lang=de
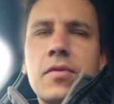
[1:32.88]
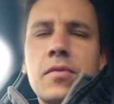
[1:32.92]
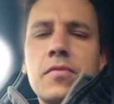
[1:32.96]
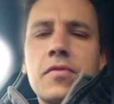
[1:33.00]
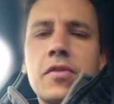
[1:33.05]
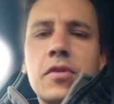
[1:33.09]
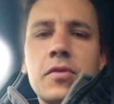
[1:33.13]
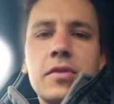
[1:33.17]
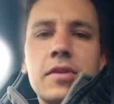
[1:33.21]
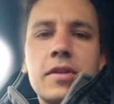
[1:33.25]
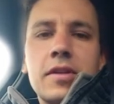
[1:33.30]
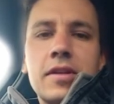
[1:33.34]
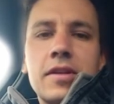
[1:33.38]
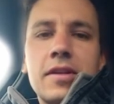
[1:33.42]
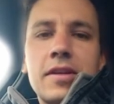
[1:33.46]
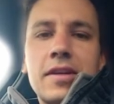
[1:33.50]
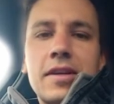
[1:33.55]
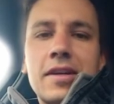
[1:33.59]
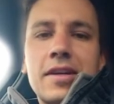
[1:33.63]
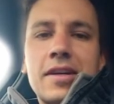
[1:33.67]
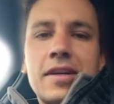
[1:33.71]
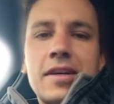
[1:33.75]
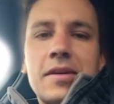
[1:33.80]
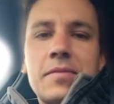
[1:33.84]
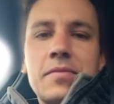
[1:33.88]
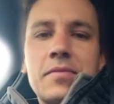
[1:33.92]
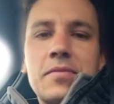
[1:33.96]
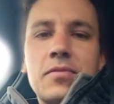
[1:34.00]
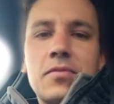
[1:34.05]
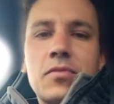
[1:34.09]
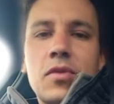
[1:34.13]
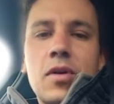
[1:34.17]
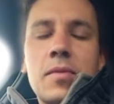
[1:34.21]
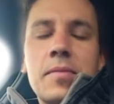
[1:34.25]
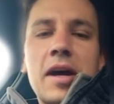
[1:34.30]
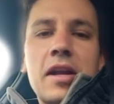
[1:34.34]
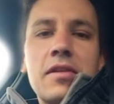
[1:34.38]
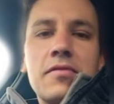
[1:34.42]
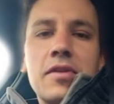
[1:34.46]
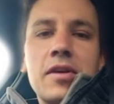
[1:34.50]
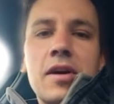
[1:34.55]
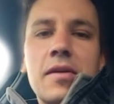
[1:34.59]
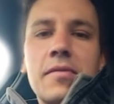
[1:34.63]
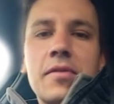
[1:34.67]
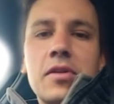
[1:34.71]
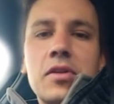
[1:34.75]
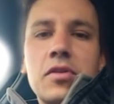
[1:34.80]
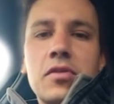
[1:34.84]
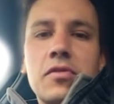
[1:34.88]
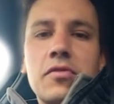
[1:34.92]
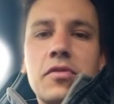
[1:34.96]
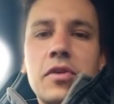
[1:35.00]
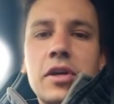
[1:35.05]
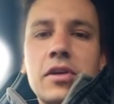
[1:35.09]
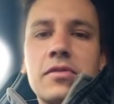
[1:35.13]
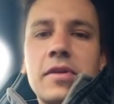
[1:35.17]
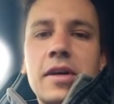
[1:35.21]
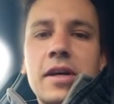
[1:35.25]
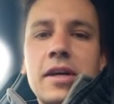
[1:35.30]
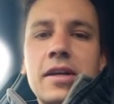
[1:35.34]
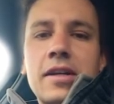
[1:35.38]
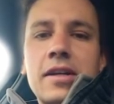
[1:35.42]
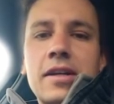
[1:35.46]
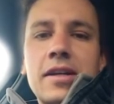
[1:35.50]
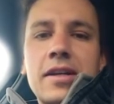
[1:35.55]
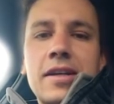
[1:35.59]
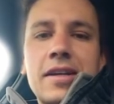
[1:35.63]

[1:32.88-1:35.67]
fünf Runden, ähm, wo am Anfang aber noch feucht war,